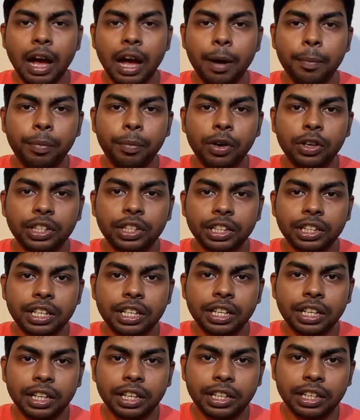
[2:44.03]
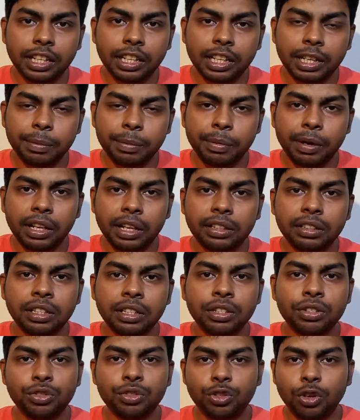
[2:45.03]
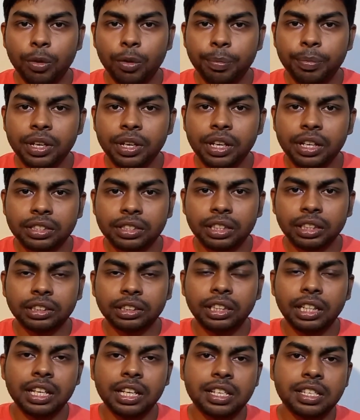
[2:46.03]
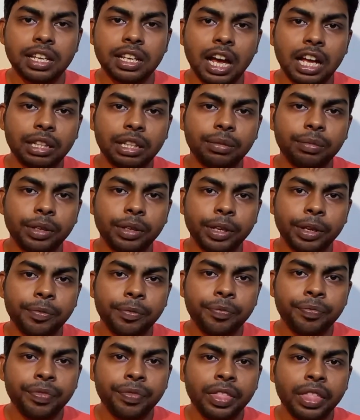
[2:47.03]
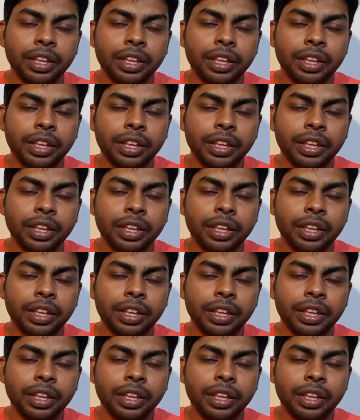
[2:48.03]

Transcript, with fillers: आप पॉलिटेक्निक करने के बाद जॉब भी कर सकते हैं साथ में